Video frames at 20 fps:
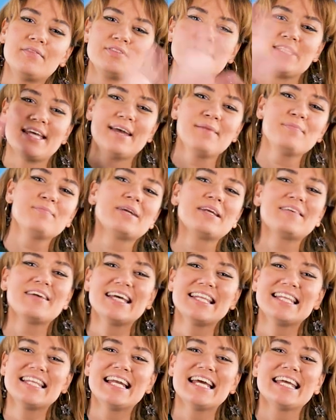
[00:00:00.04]
Всем
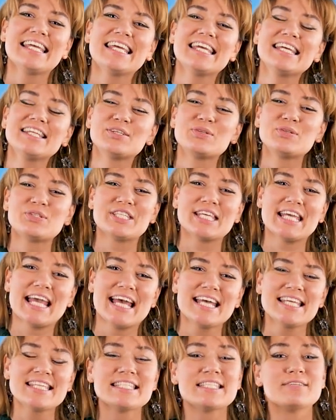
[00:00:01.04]
привет, дорогие
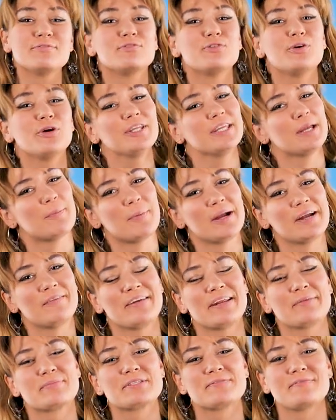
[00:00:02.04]
друзья! Сегодня
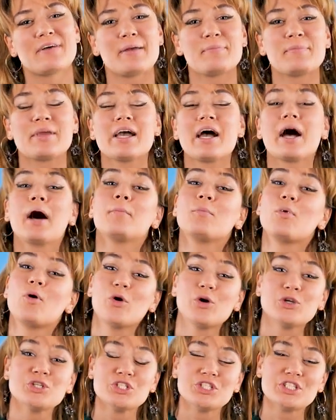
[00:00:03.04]
поговорим с вами об
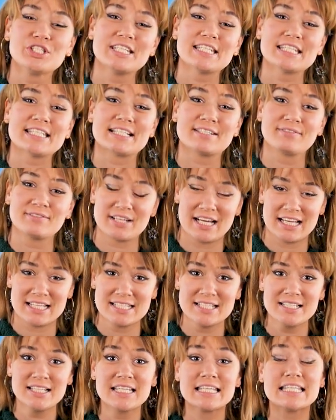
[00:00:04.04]
очень интересных
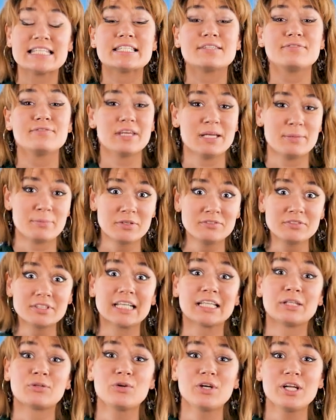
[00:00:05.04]
фразах из фильмов,
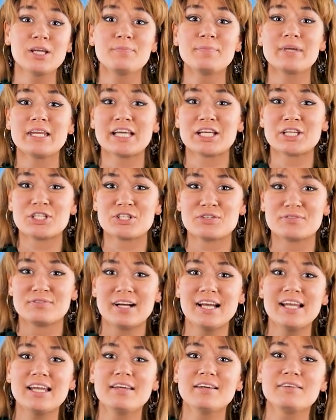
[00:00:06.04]
которые
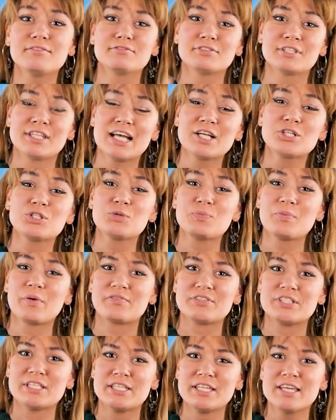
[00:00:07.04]
перекочевали в нашу
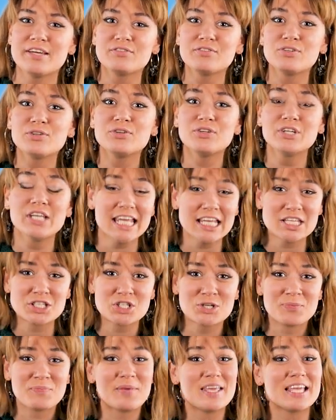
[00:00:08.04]
повседневную
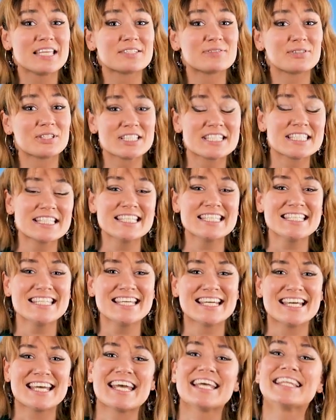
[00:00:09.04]
речь. Меня зовут
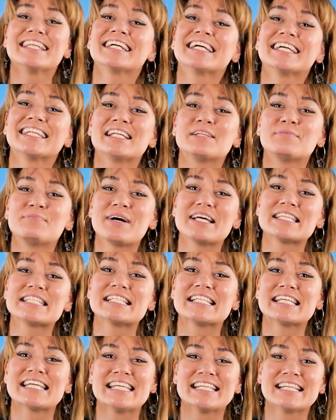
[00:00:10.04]
Анастасия, это канал
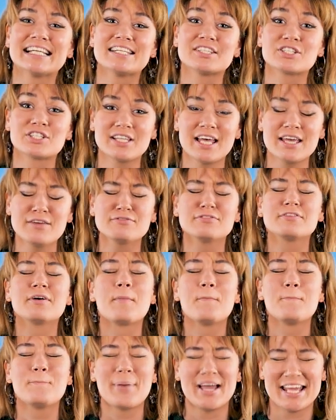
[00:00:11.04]
Puzzle English Life.
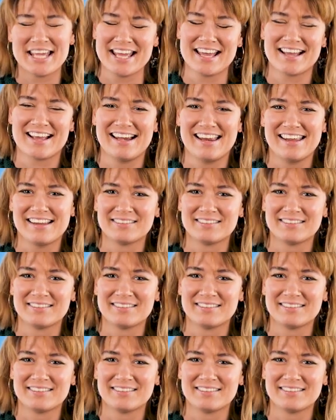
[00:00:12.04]
Поехали!